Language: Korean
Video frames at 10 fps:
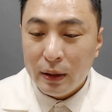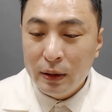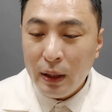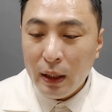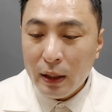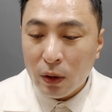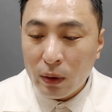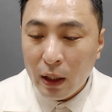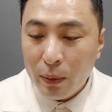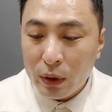은행에
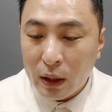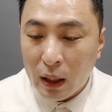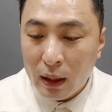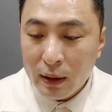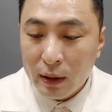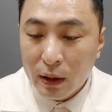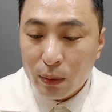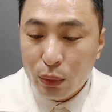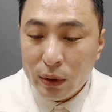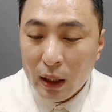전화해 보니까
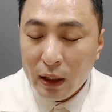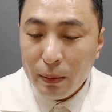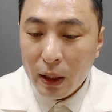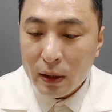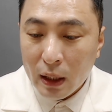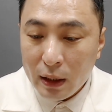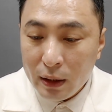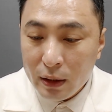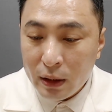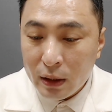무상 임대차
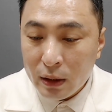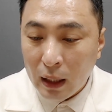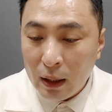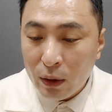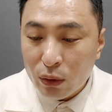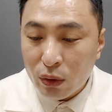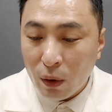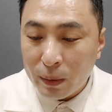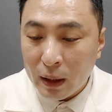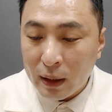있는지는 알려줄 수
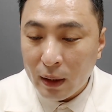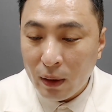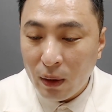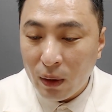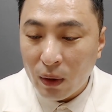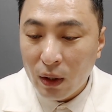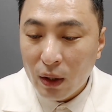없다네요.